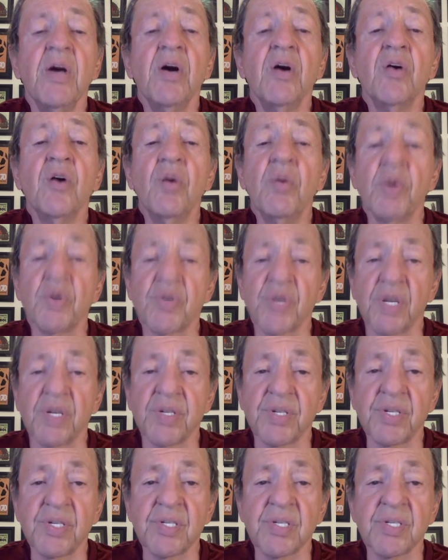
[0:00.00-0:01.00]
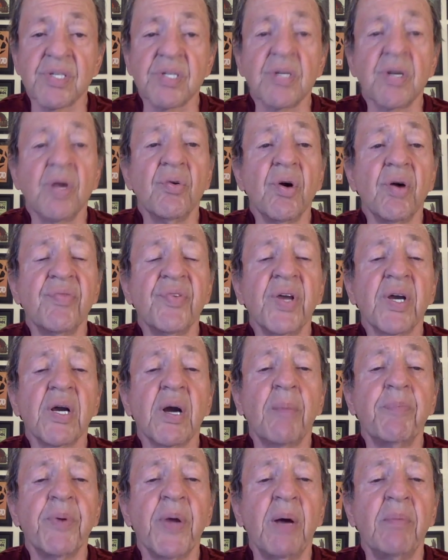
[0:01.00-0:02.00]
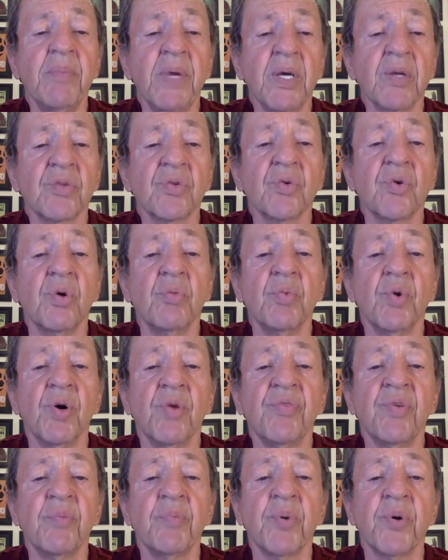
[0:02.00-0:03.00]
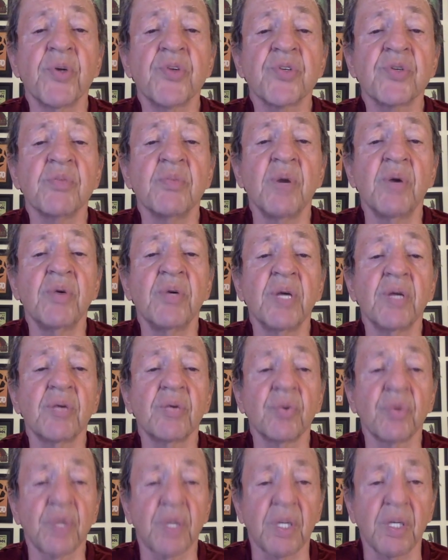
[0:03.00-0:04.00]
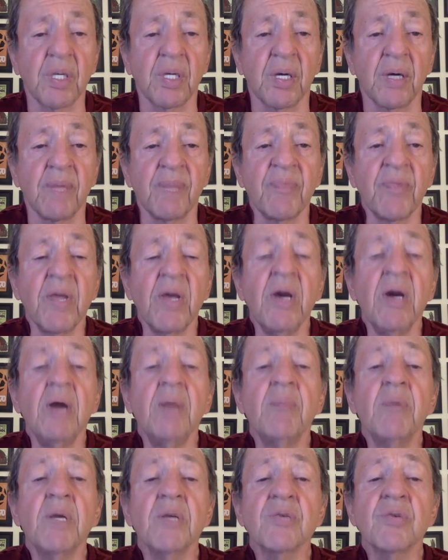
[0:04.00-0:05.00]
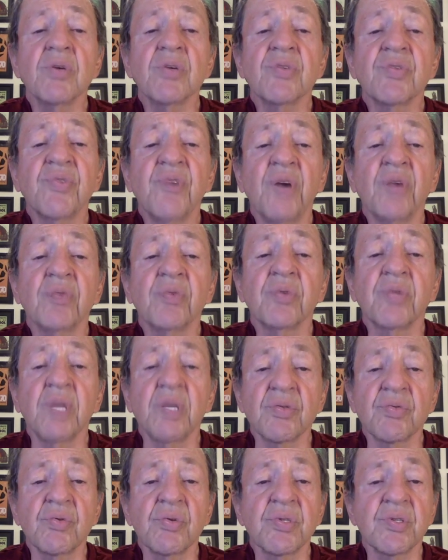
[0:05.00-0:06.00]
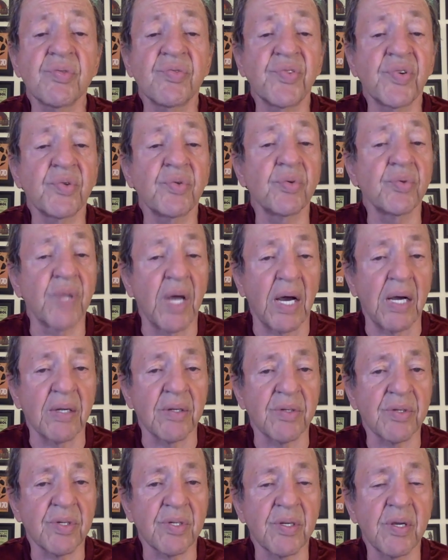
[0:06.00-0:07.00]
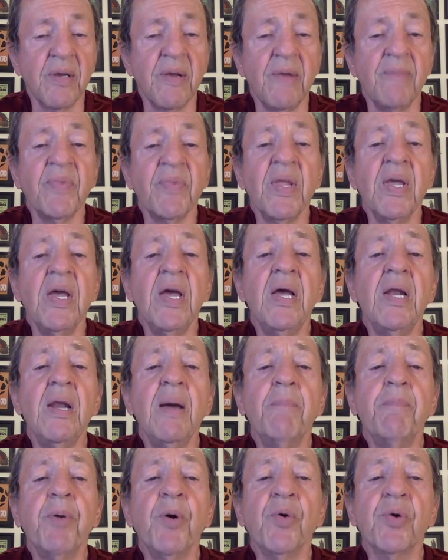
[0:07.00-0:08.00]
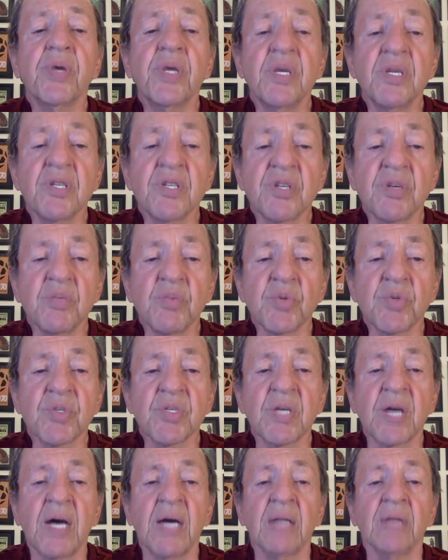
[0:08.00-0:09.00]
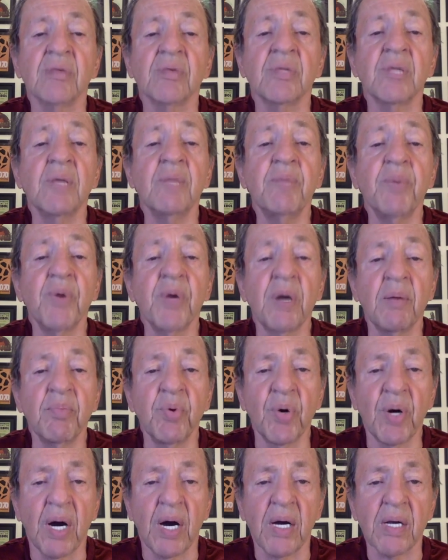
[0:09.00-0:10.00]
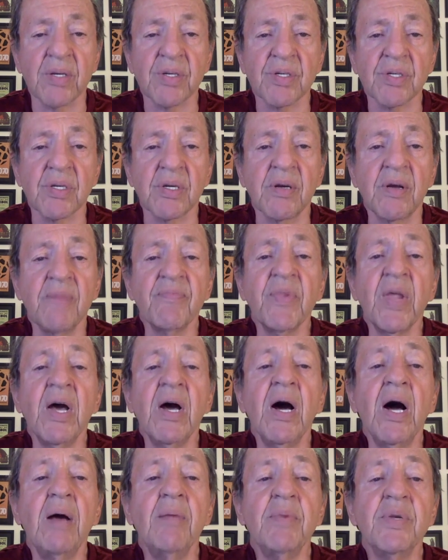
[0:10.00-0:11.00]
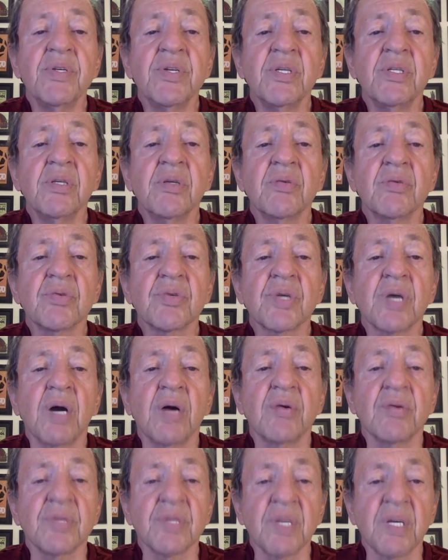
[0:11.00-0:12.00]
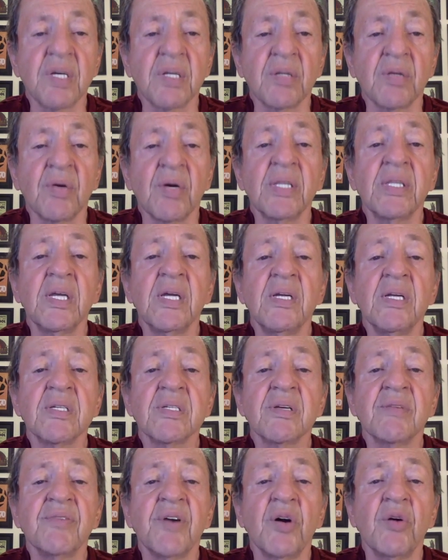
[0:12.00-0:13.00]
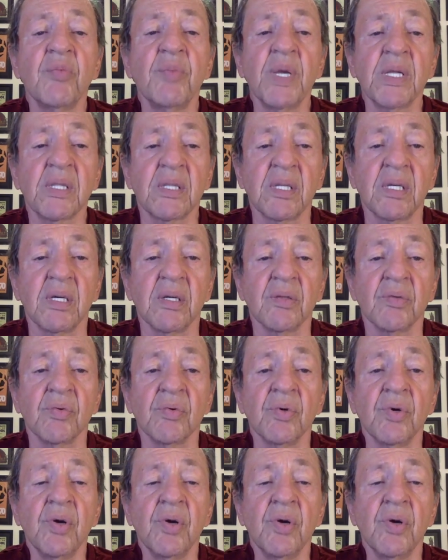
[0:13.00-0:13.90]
Como eu já disse, não houve recapeamento como houve em Portimão e na Turquia. Mas o asfalto tem suas dificuldades. Ele é pouquíssimo usado, tem pouca borracha. À medida em que os carros andam, a aderência vai aumentando.